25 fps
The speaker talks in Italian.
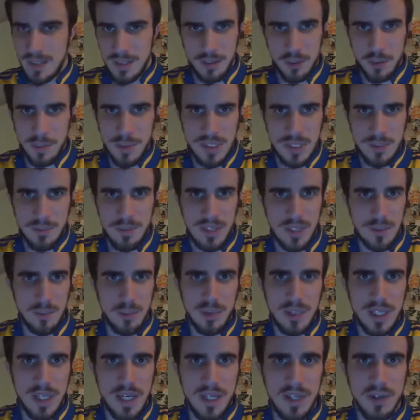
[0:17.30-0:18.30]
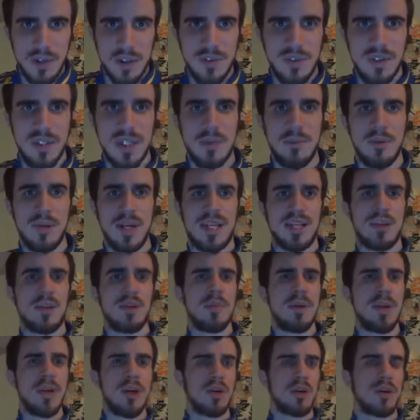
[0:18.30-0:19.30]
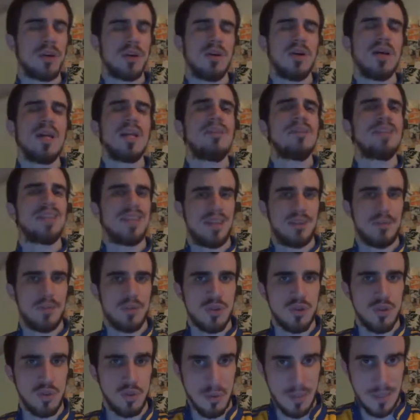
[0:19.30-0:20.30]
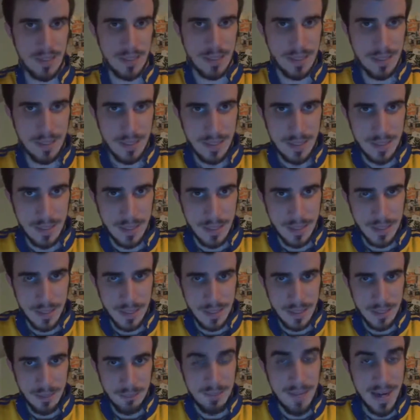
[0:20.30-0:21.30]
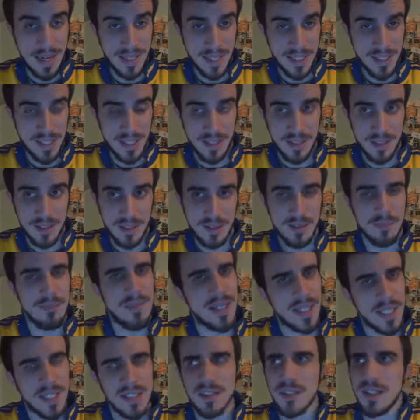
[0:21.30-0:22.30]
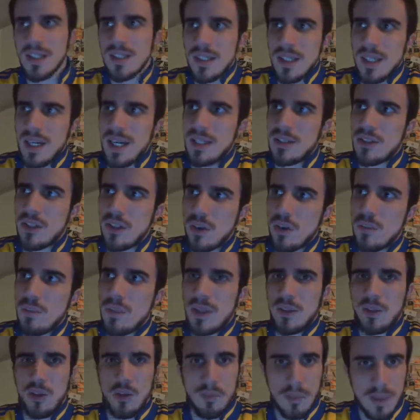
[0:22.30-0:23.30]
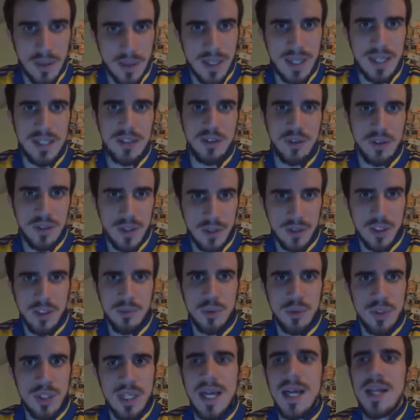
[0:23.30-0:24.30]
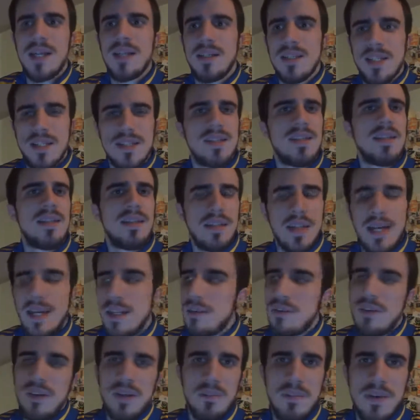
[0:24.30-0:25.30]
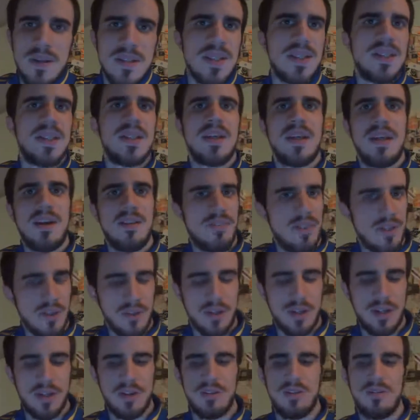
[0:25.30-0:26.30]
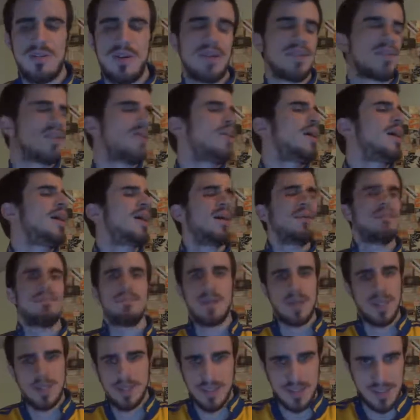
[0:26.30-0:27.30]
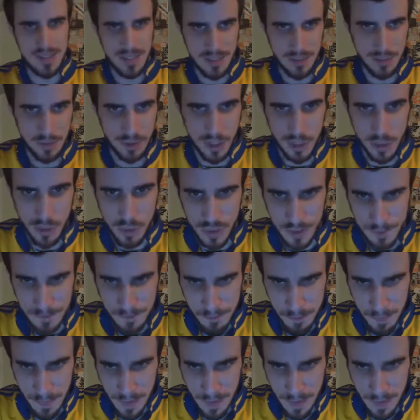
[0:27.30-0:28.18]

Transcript: come sapete, i mondiali non li vedremo neanche col binocolo e li vedremo su Mediaset, Mediaset che tra l'altro ha comprato il pacchetto intero dei mondiali senza l'Italia, quindi pensate che affare ne hanno fatto. Ah, parentesi ancora chiusa.